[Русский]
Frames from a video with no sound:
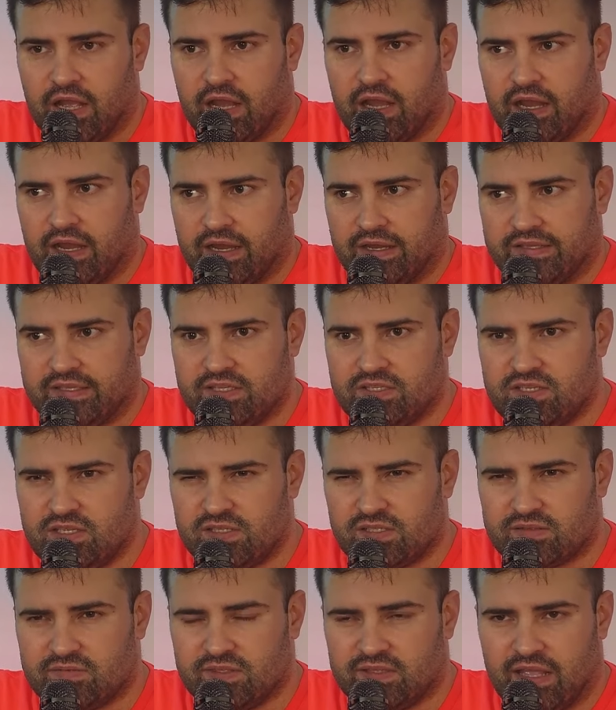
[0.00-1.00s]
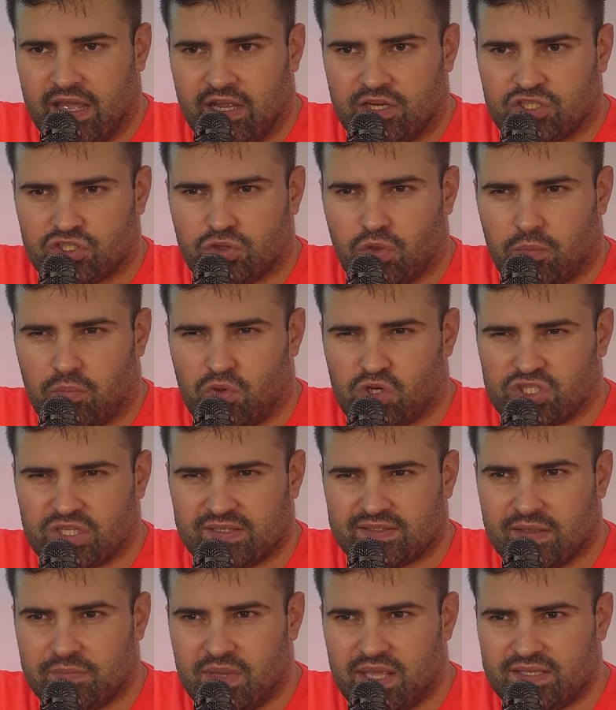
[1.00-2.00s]
А, единственное, что
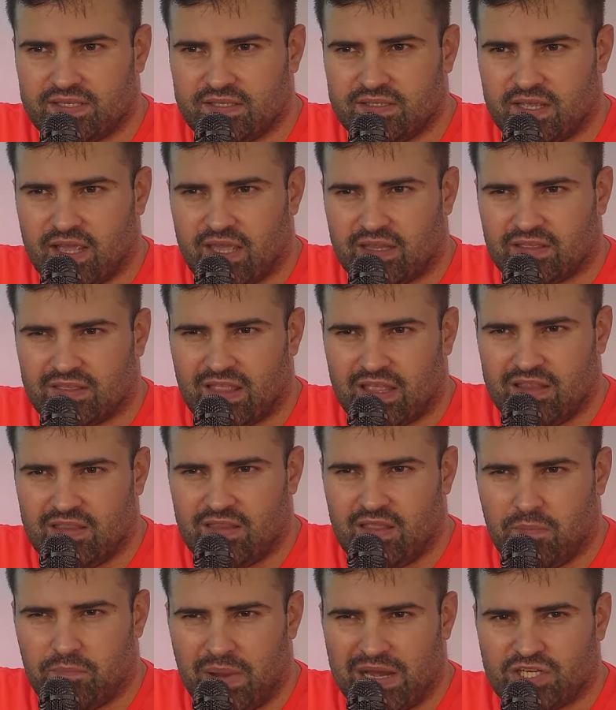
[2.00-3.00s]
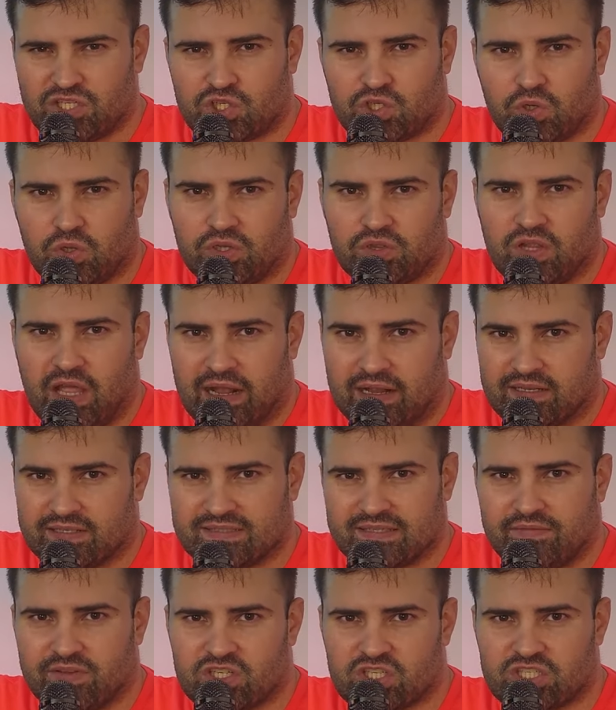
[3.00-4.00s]
можно заметить, это небольшой лак,
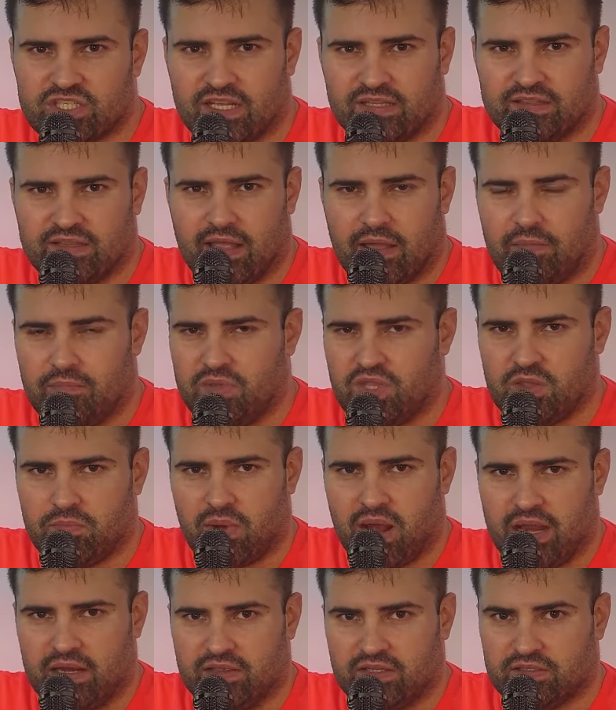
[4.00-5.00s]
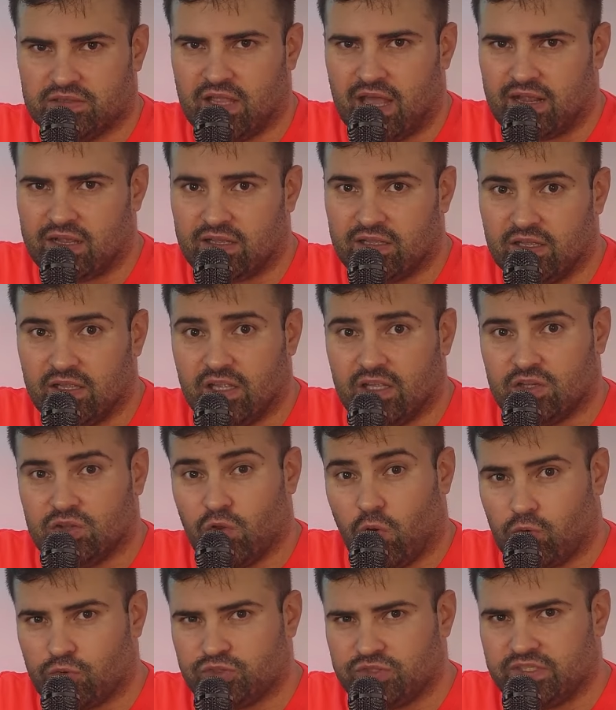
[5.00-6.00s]
совершенно минимальный лак,
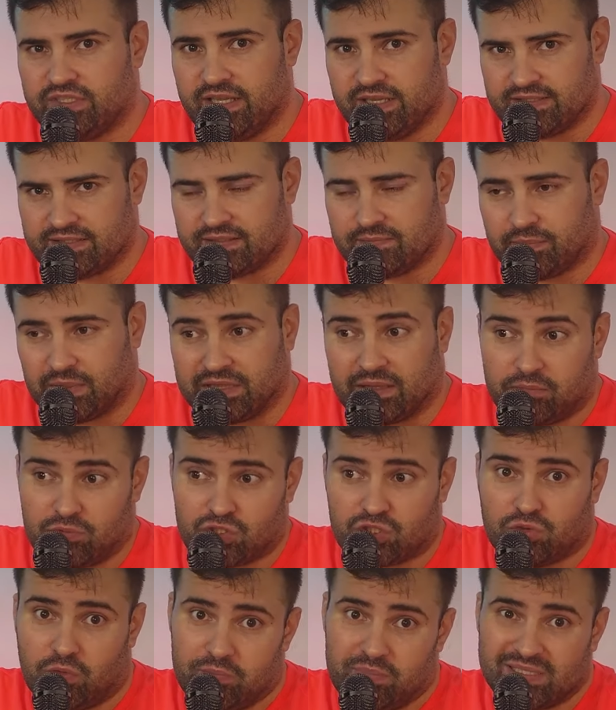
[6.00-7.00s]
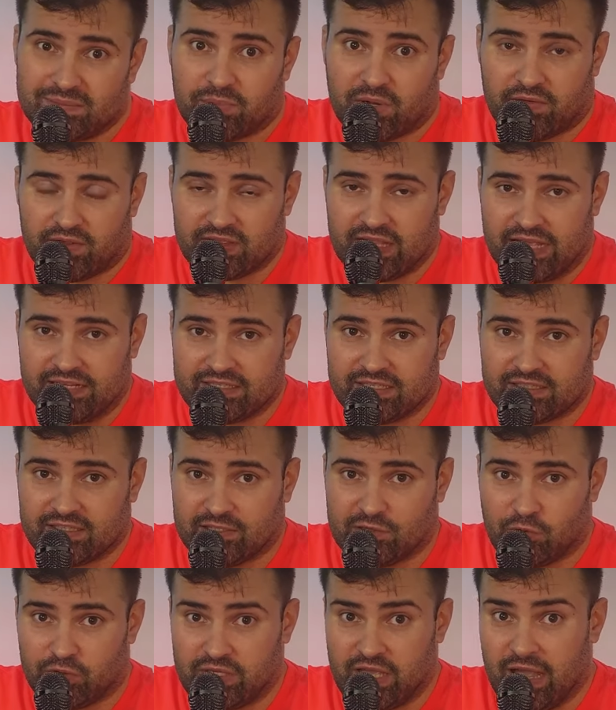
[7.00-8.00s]
но он есть, потому что беспроводная
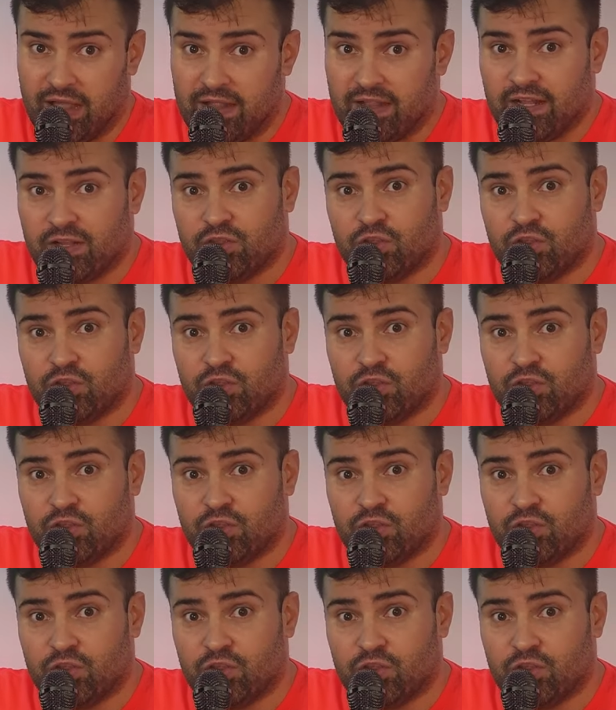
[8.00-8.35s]
технология.